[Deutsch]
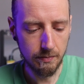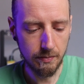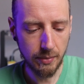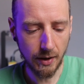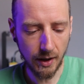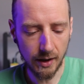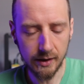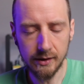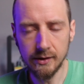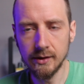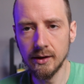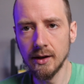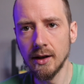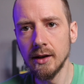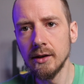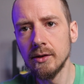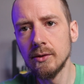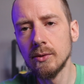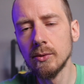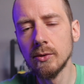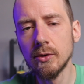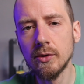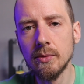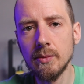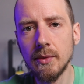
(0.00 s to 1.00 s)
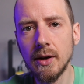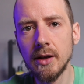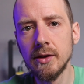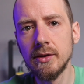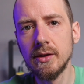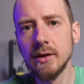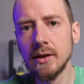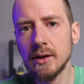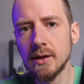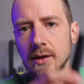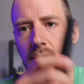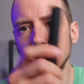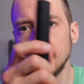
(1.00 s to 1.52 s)

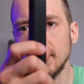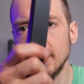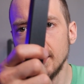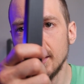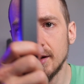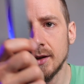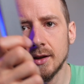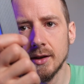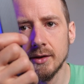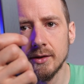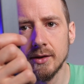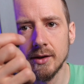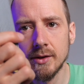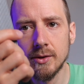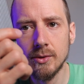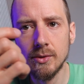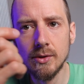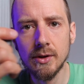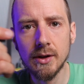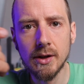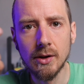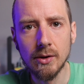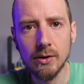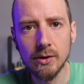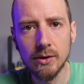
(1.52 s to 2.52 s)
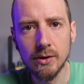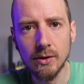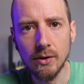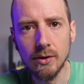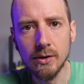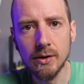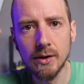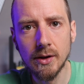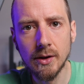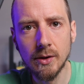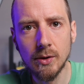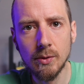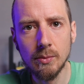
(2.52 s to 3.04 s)
Preis-leistungsmäßig liegt das natürlich auch
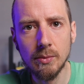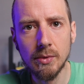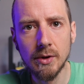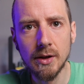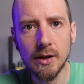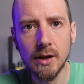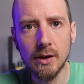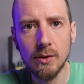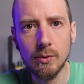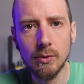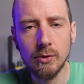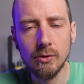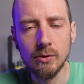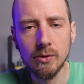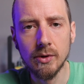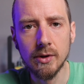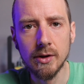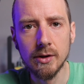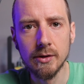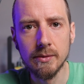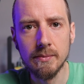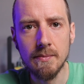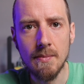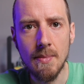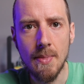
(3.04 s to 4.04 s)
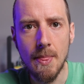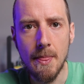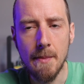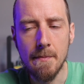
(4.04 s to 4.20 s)
deutlich über der Lösung hier.